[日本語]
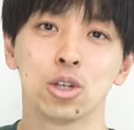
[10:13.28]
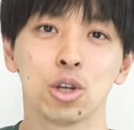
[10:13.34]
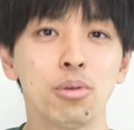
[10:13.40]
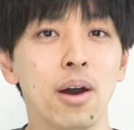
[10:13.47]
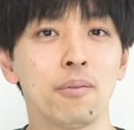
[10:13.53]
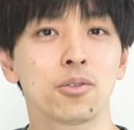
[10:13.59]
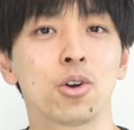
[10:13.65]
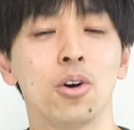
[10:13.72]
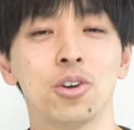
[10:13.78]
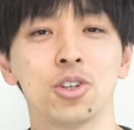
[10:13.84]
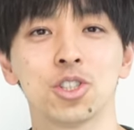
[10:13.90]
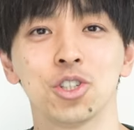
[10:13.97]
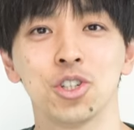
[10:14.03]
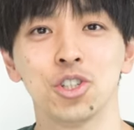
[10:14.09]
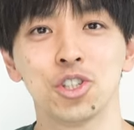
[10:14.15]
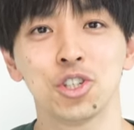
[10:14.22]
それでは、今
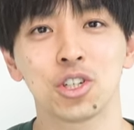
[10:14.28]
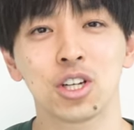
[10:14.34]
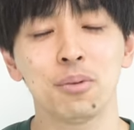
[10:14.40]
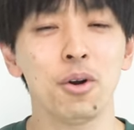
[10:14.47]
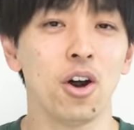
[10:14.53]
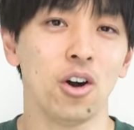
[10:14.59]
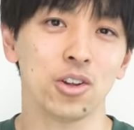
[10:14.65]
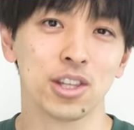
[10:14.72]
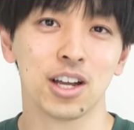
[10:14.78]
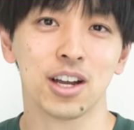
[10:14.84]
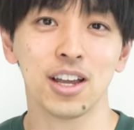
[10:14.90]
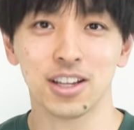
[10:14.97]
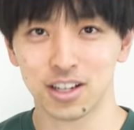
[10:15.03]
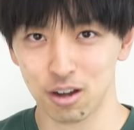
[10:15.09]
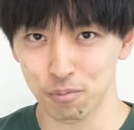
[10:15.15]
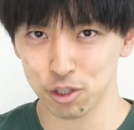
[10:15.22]
週1週間もお
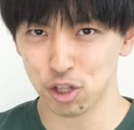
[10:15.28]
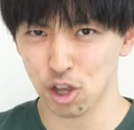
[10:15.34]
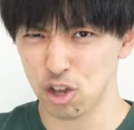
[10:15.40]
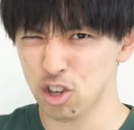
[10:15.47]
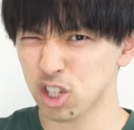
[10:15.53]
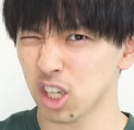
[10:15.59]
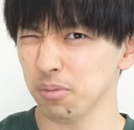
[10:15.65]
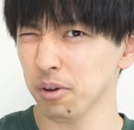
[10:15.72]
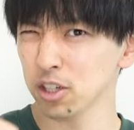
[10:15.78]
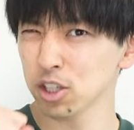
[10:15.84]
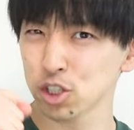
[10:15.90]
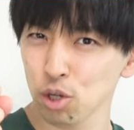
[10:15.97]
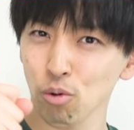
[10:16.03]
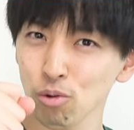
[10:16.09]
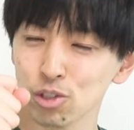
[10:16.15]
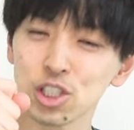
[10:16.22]
互い頑張っていきま
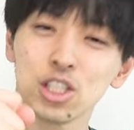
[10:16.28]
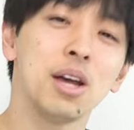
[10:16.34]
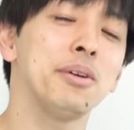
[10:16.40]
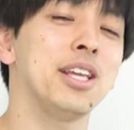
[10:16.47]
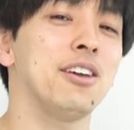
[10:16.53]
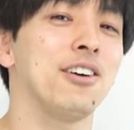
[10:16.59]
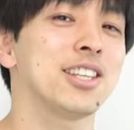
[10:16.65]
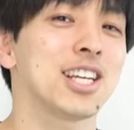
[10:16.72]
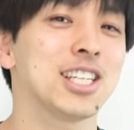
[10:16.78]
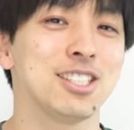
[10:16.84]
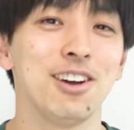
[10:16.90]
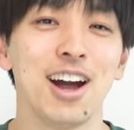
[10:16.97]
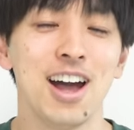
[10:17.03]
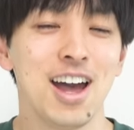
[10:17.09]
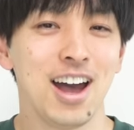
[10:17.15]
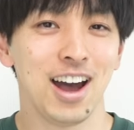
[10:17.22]
しょう。ちなみに、私
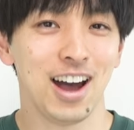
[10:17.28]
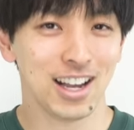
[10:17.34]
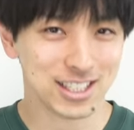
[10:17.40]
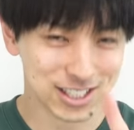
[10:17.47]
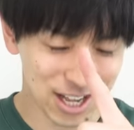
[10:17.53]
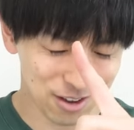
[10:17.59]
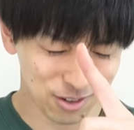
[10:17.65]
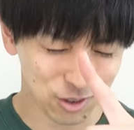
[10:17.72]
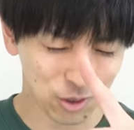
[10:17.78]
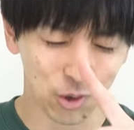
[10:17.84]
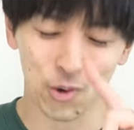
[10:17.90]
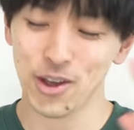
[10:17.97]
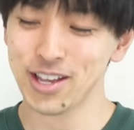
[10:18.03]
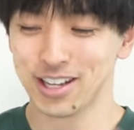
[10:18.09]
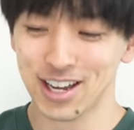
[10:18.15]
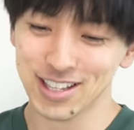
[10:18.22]
は明日、
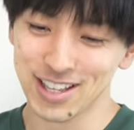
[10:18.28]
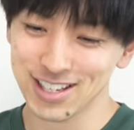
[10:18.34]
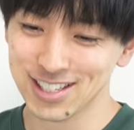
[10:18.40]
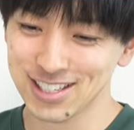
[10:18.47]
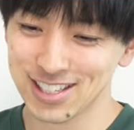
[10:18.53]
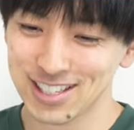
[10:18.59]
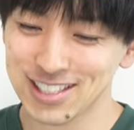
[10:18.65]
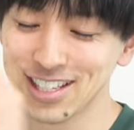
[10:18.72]
講演会です。